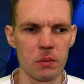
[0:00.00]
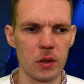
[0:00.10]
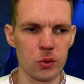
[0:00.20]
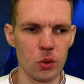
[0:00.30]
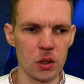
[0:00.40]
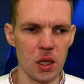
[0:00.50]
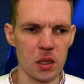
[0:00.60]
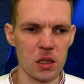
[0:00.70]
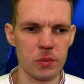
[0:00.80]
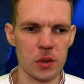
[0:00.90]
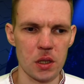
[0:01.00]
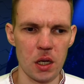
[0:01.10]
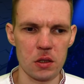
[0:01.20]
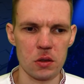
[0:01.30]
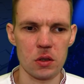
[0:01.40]
Повторно
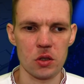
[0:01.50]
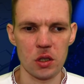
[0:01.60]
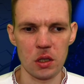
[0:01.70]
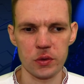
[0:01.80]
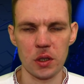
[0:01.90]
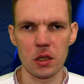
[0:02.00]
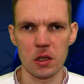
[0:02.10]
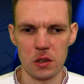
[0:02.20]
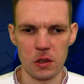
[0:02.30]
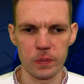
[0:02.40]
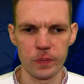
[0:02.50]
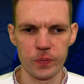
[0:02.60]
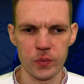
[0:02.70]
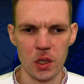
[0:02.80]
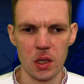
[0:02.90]
расписались, жили в Торезе.
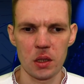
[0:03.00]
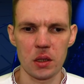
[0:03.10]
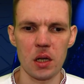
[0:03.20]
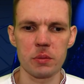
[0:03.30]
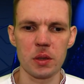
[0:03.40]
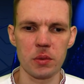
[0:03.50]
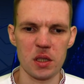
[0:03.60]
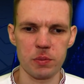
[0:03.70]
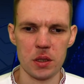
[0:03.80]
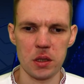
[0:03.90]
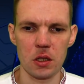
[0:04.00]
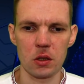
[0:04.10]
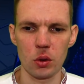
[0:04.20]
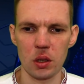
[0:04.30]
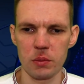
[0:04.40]
Так Библия спасла не
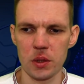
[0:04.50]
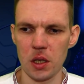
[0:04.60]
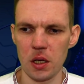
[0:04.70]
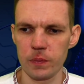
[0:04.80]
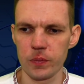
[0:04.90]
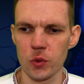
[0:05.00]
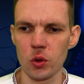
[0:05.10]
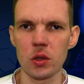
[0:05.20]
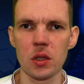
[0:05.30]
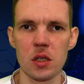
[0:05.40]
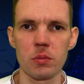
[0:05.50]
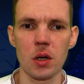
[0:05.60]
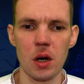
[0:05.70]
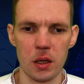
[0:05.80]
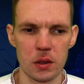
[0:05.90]
только меня, но и наш
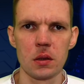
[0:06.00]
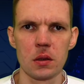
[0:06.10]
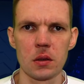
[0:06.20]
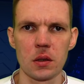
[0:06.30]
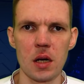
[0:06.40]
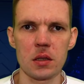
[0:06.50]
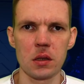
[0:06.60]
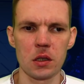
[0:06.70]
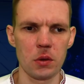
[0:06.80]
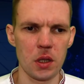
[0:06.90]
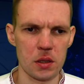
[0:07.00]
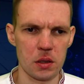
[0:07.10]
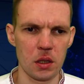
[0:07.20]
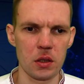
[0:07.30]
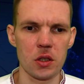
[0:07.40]
брак. Как складывалась
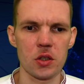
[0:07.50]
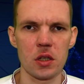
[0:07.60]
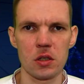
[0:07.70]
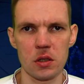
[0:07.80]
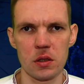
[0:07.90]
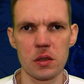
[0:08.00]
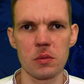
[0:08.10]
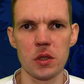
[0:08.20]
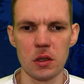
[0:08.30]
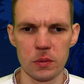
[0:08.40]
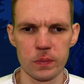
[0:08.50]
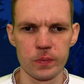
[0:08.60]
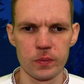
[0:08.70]
дальнейшая жизнь семьи?